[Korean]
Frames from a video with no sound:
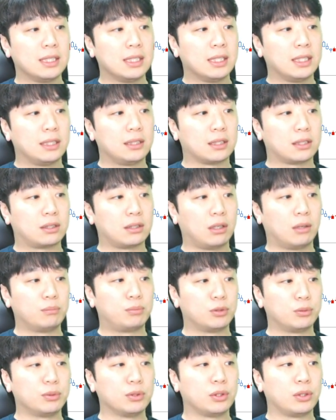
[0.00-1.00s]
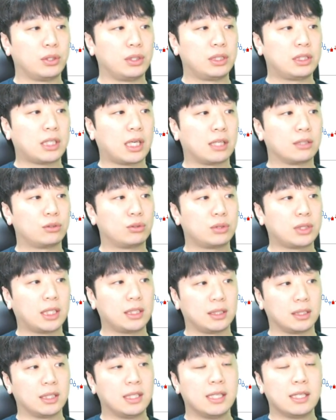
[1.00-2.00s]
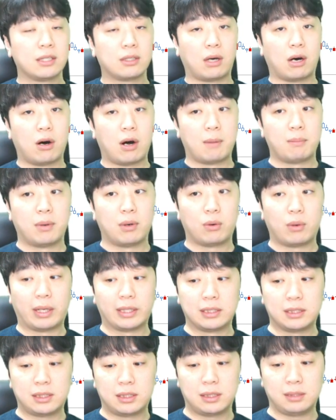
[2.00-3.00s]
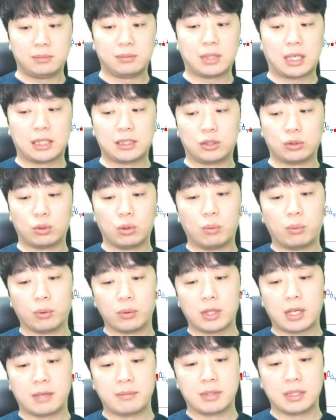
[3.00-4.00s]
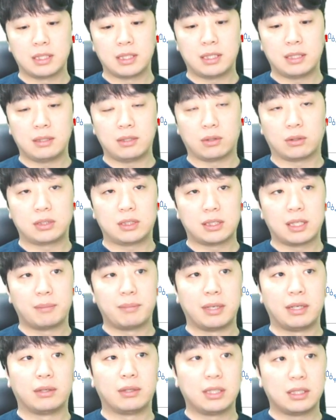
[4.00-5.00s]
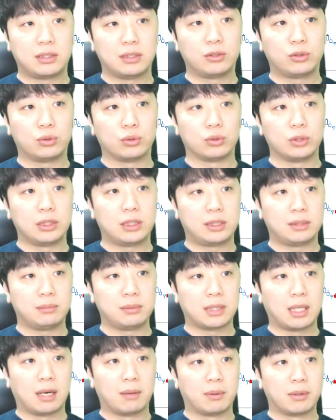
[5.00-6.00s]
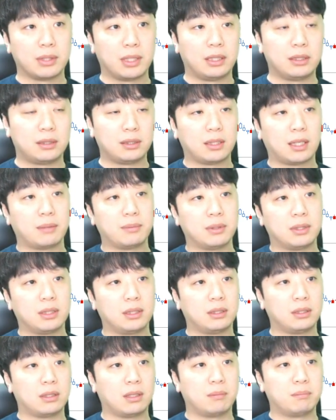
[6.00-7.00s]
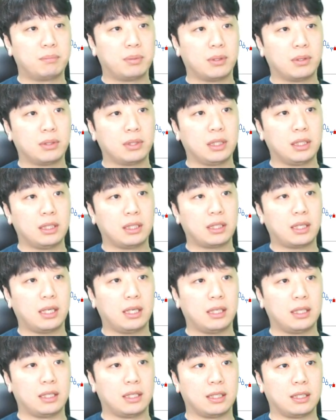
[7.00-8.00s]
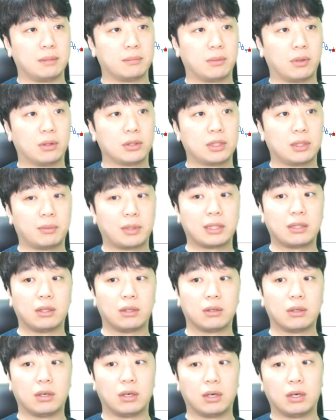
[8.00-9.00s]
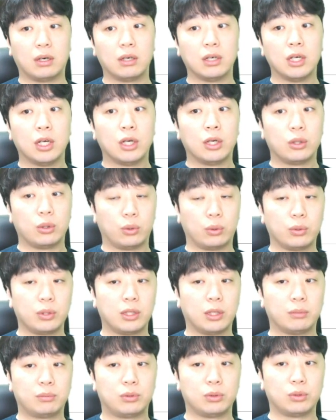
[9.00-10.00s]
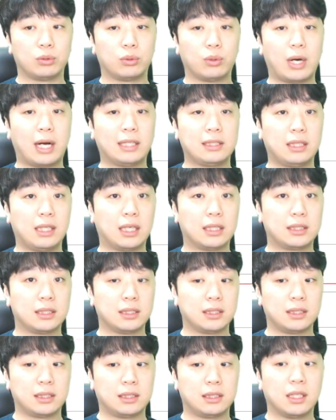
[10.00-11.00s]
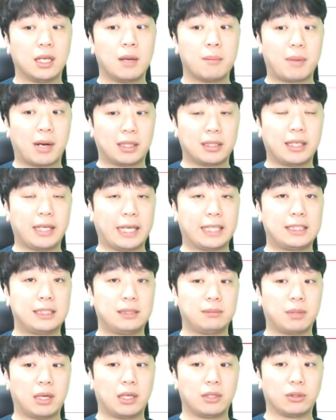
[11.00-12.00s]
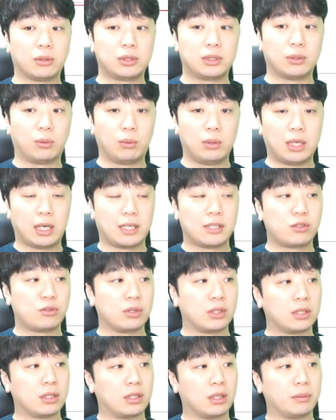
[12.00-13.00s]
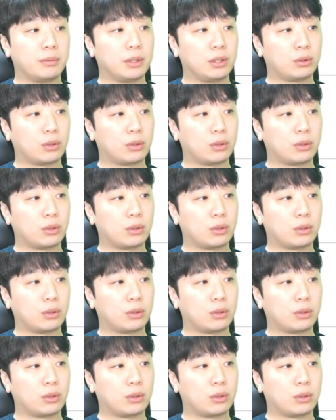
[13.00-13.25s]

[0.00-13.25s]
이제 그런 부분들 장투사들 어, 한번 관심 가지고 본다면은 역시나 매력이 있을 수 있습니다. 뭐 예를 든다면은 컴퍼니 K 뭐 어제 봤던 거 이런 기업들도 아직까지는 바닥에 있지만 역시나 올라갈 수 있는 기업이기도